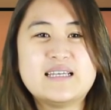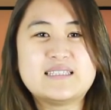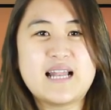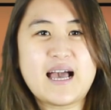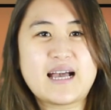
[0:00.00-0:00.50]

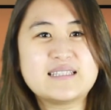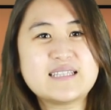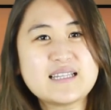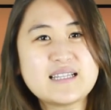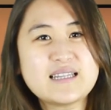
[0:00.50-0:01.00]
Silahkan
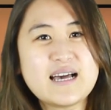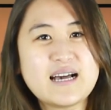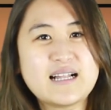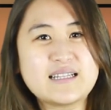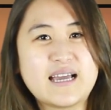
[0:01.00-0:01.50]
catat
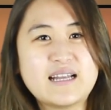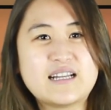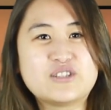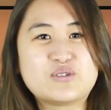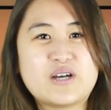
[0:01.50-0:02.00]
tanggalnya
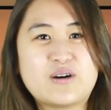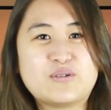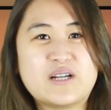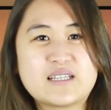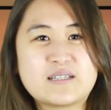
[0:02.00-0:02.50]
dan juga
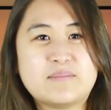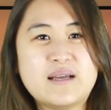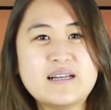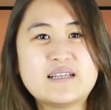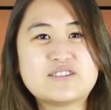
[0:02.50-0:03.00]
undang
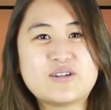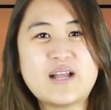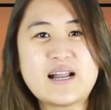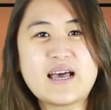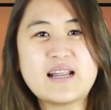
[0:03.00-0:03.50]
teman dan
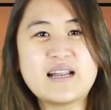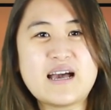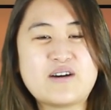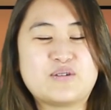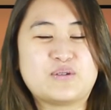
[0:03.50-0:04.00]
saudara
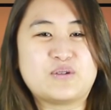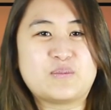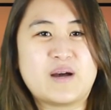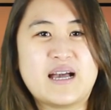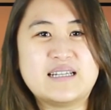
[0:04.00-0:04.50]
Anda
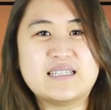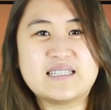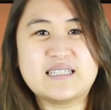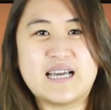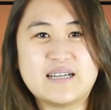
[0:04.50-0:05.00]
untuk
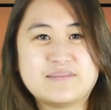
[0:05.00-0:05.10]
menghadirinya.